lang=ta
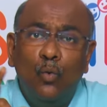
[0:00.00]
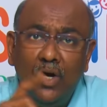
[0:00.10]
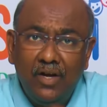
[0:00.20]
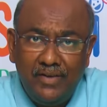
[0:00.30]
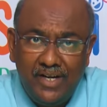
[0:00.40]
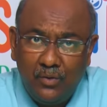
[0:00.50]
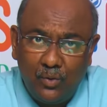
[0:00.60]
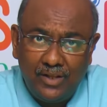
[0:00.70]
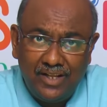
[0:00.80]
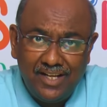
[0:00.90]
உங்கள் வீட்டு
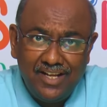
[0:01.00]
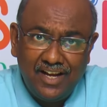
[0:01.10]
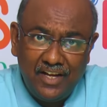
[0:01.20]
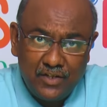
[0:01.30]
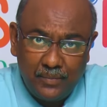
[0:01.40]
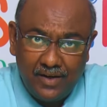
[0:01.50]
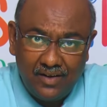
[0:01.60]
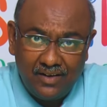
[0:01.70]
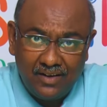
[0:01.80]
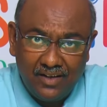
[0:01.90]
குழந்தைங்க கை
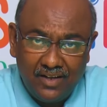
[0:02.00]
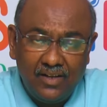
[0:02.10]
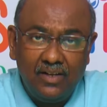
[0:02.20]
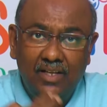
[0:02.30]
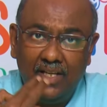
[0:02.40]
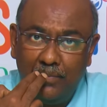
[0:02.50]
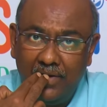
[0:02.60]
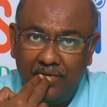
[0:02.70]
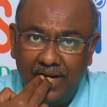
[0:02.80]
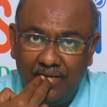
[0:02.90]
சப்பிட்டு இருக்காங்களா
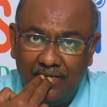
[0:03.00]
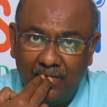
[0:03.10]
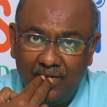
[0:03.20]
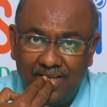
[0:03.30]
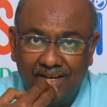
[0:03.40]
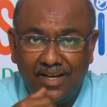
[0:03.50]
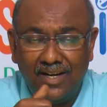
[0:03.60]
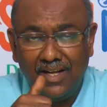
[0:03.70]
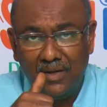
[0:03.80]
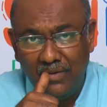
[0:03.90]
இப்படி வாயில் விரல்
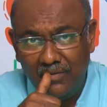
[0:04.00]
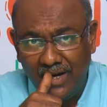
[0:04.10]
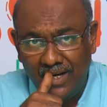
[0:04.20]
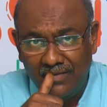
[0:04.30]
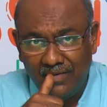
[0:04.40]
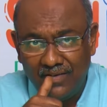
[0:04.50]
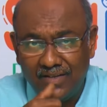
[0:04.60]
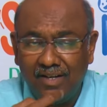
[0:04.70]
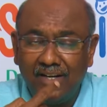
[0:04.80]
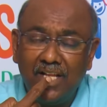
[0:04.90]
வச்சுருக்காங்களா இப்படி வாயில் விரல்
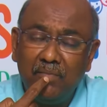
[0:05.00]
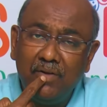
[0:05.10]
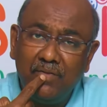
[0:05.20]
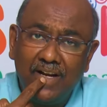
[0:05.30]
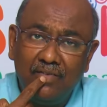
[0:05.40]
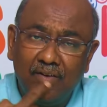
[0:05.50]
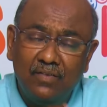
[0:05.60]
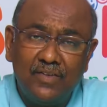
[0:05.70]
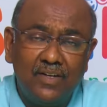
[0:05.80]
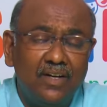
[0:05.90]
வச்சுருக்காங்களா இப்படி வாயில்
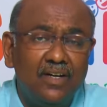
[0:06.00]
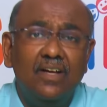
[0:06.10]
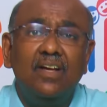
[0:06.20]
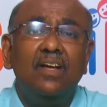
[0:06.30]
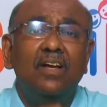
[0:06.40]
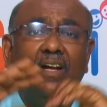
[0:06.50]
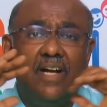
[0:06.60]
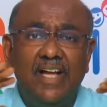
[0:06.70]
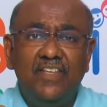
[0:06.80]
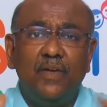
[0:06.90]
விரல் வச்சுருக்காங்களா
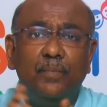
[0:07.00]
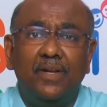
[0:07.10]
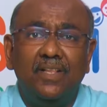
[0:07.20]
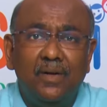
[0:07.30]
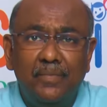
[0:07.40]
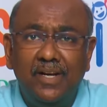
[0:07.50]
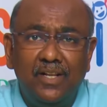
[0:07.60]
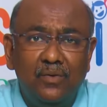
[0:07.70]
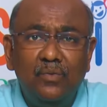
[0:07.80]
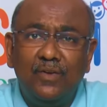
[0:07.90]
கை சப்புறது
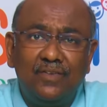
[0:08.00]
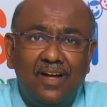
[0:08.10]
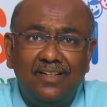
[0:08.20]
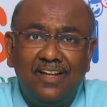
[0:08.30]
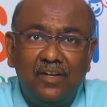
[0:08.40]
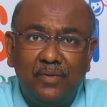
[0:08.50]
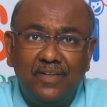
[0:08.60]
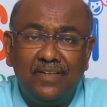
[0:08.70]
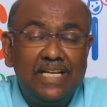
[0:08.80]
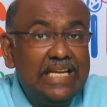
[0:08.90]
அப்படின்றது ஒரு சாதாரண
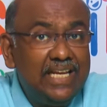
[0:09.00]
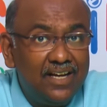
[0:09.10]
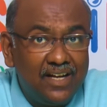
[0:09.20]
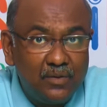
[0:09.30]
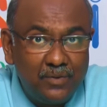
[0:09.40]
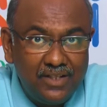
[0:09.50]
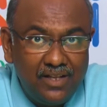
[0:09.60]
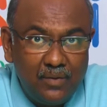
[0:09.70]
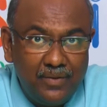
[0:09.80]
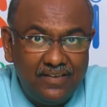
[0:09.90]
பிரச்சனை இன்றைக்கி அதை பற்றி
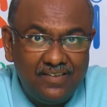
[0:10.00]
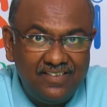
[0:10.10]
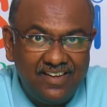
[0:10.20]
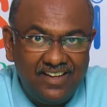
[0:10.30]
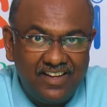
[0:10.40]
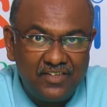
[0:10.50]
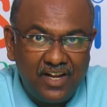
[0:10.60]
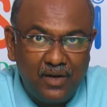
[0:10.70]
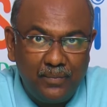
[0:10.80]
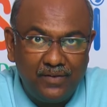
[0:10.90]
தான் நம்ம எஸ்எஸ் சைல்ட் கேர்
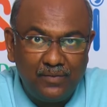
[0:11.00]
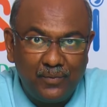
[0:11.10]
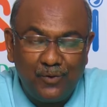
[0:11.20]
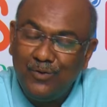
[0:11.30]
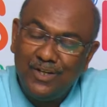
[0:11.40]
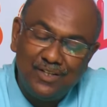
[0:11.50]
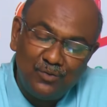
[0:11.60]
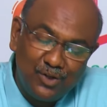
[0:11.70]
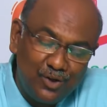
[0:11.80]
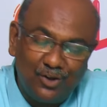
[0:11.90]
சேனலில் பேச போகிறோம்
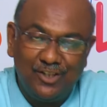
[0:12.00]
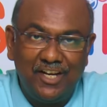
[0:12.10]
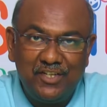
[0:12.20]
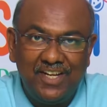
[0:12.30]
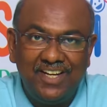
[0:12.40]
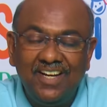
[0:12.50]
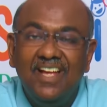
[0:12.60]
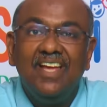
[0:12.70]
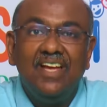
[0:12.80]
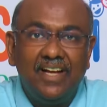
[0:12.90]
இது உங்கள் டாக்டர் தனசேகர்
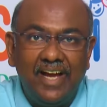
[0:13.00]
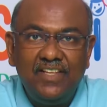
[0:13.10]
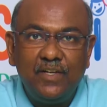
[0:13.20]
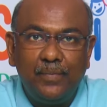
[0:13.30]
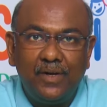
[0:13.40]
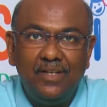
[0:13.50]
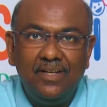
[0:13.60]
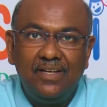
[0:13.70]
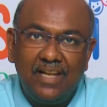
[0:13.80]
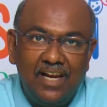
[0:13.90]
கை
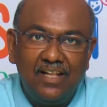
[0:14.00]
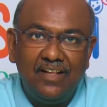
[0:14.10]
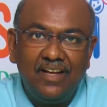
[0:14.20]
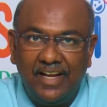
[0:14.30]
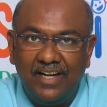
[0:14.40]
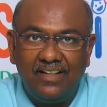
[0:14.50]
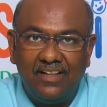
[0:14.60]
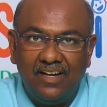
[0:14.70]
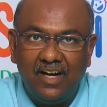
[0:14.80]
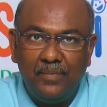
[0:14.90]
சப்புறது நல்லதா
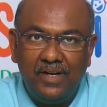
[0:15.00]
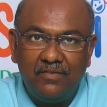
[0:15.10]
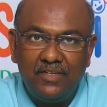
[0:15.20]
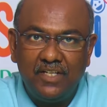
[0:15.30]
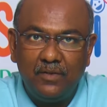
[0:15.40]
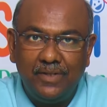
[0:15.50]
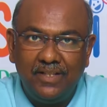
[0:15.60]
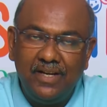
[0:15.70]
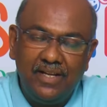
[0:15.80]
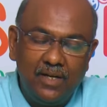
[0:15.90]
கெட்டதா அப்படின்ற விஷயத்தை
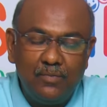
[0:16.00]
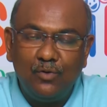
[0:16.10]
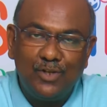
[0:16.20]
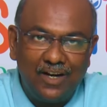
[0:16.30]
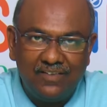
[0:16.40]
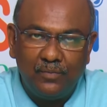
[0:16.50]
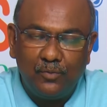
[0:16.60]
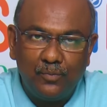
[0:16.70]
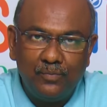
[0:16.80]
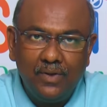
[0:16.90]
பற்றி தான் இன்றைக்கி நம்ம கொஞ்சம் அலச
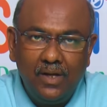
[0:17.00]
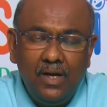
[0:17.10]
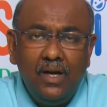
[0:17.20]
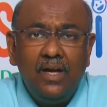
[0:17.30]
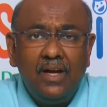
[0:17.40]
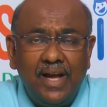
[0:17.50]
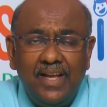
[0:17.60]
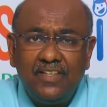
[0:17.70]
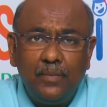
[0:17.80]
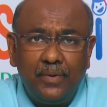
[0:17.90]
போகிறோம்
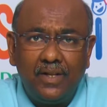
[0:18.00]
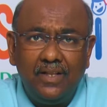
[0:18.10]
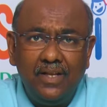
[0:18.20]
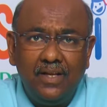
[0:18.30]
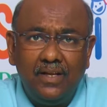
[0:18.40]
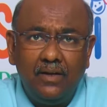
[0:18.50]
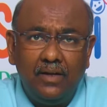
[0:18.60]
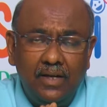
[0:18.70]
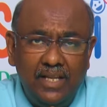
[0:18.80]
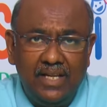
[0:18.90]
கை சப்புறது
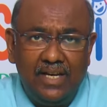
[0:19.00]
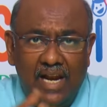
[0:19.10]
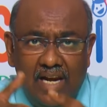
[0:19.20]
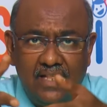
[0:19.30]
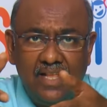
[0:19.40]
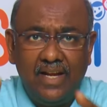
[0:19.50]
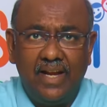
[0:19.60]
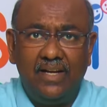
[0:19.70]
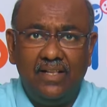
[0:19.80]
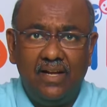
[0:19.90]
நீங்கள் நல்லதா
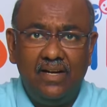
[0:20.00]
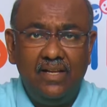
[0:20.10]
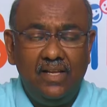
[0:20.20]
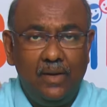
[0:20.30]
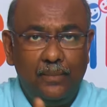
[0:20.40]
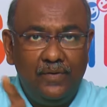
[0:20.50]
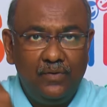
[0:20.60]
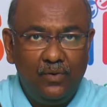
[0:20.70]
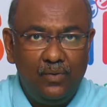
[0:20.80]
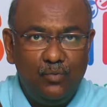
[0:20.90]
கெட்டதான்னு
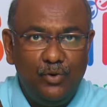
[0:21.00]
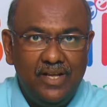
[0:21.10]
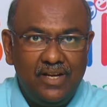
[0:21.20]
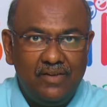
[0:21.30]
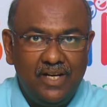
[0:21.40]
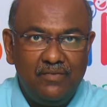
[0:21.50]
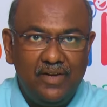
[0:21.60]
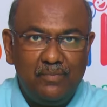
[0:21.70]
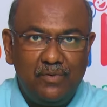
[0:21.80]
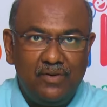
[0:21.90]
எபிசோட் முடிகிற
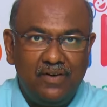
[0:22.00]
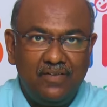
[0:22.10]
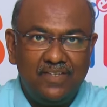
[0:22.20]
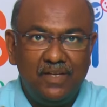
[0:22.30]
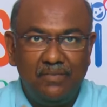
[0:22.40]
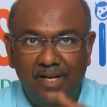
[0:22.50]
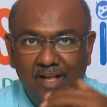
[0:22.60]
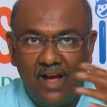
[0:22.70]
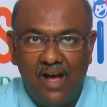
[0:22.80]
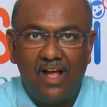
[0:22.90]
வரைக்கும் வெயிட் பண்ண வேண்டிய அவசியம்
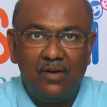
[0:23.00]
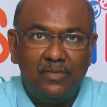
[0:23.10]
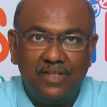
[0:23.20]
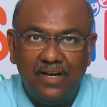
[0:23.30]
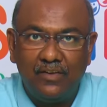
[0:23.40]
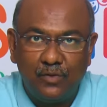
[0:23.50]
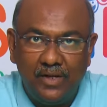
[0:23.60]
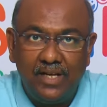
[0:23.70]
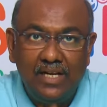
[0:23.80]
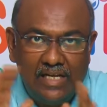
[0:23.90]
மேலே ஆரம்பத்துலேயே நான்
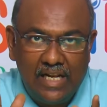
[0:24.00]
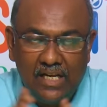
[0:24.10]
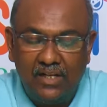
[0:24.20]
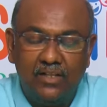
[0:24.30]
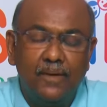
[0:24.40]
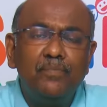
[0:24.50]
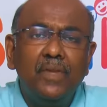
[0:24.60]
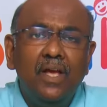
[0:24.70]
சொல்லிடுறேன் நல்லது தான்